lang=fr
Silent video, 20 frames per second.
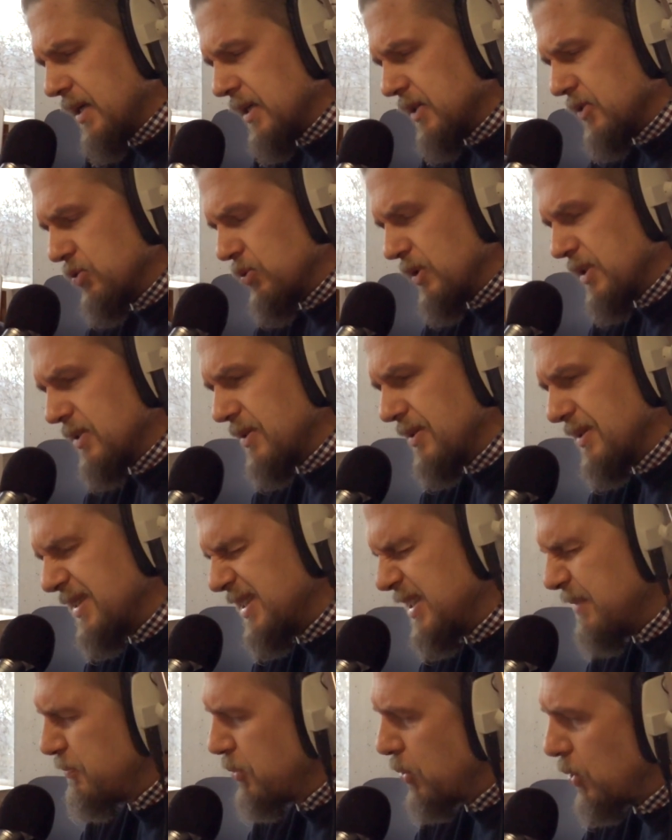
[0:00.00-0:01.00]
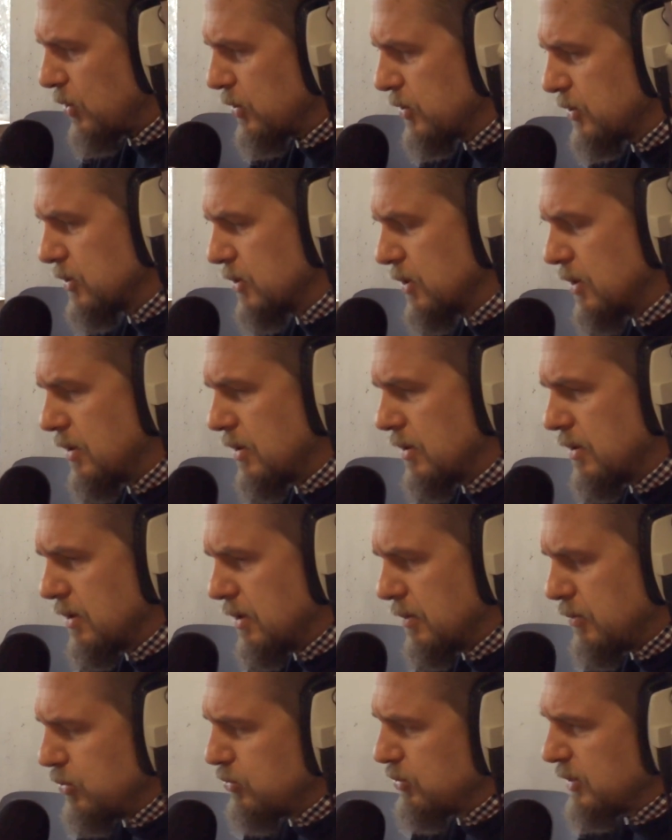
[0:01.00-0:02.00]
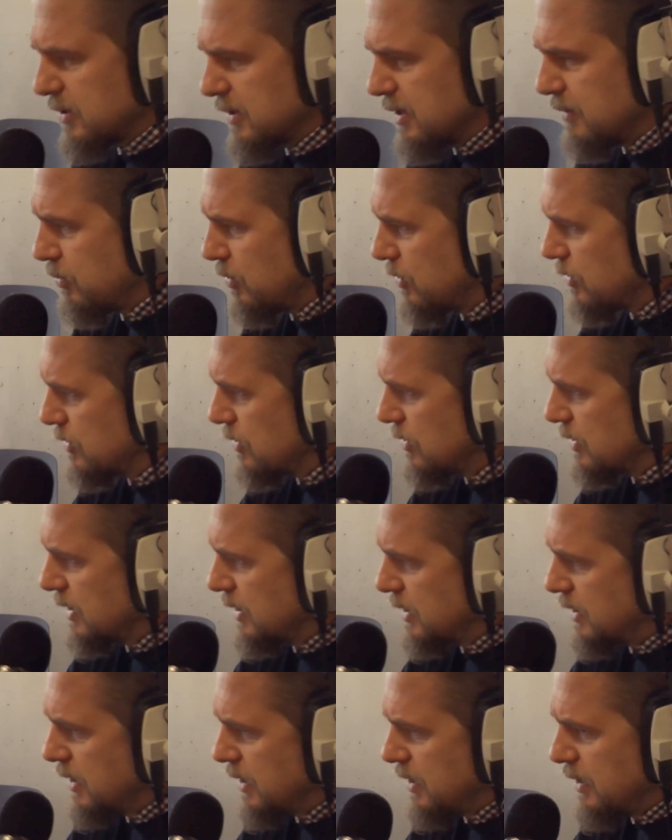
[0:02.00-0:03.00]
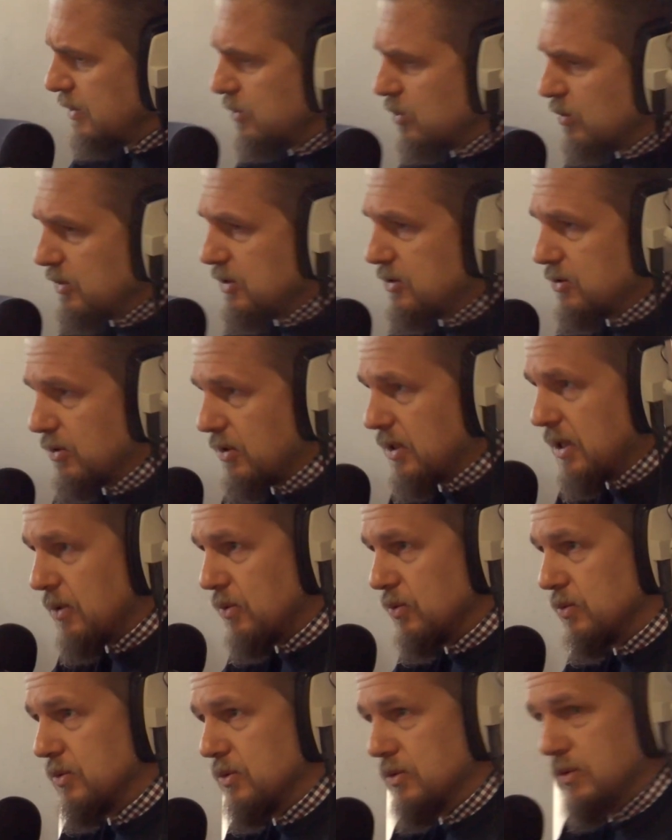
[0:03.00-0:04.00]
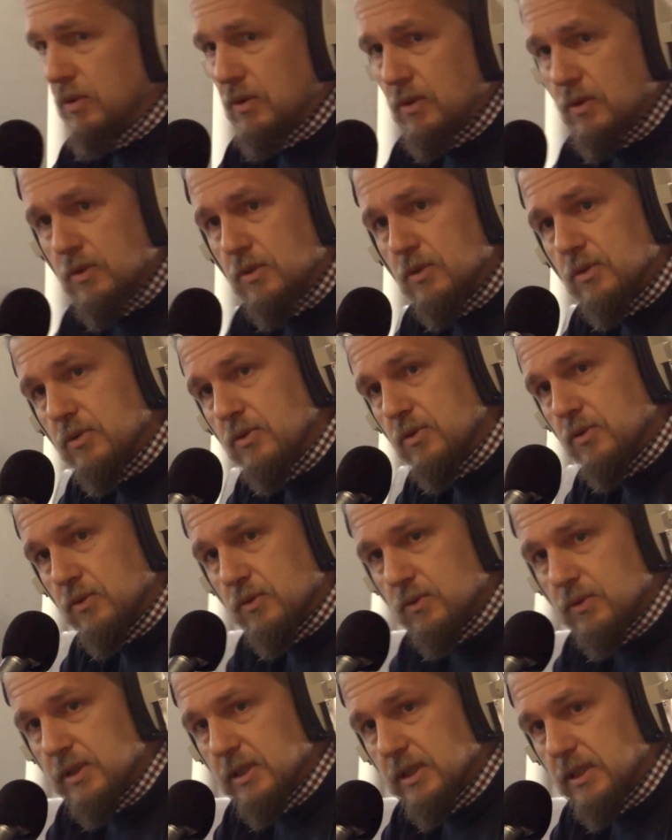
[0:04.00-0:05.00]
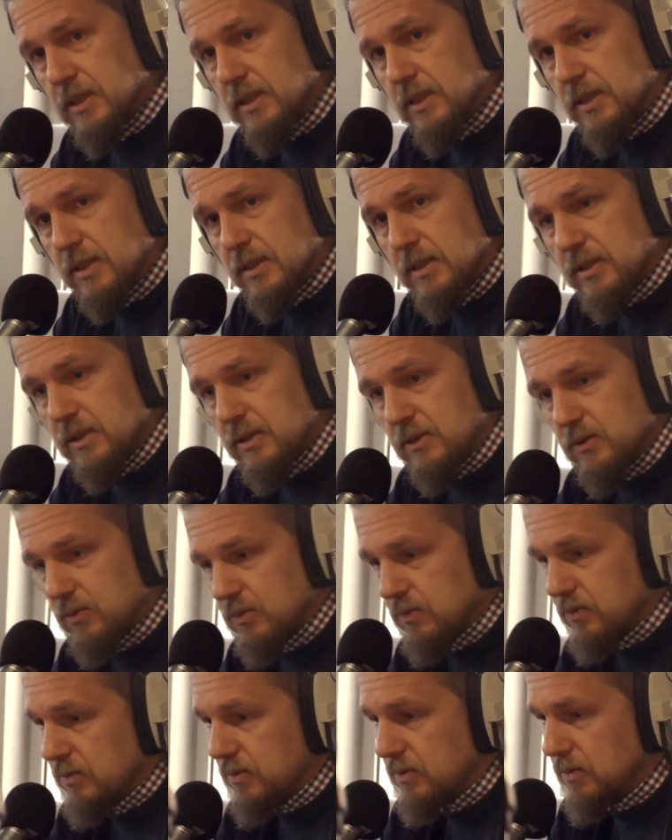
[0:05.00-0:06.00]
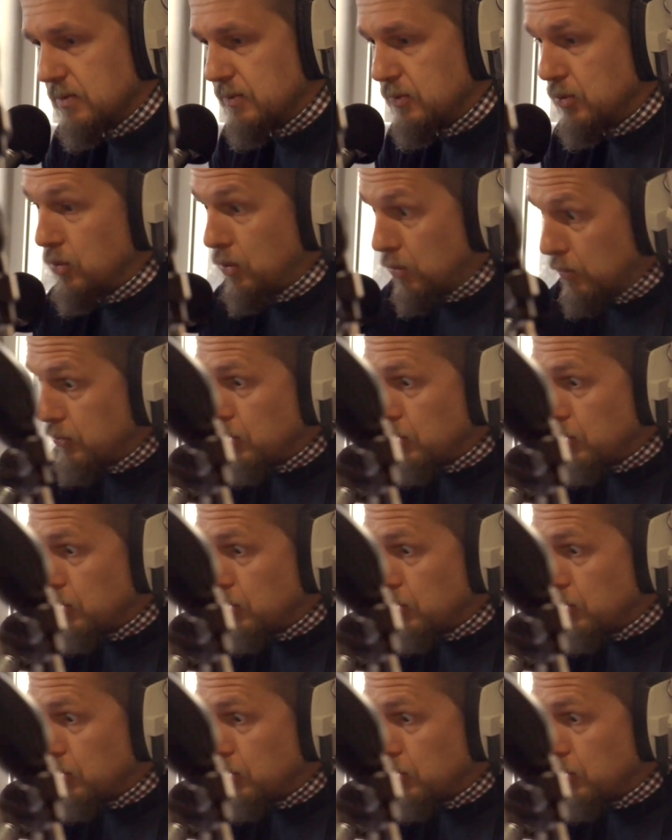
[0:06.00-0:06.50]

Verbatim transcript: 70%, euh, plus de 70% des délits commis sur la route euh, sont des, sont, euh, ont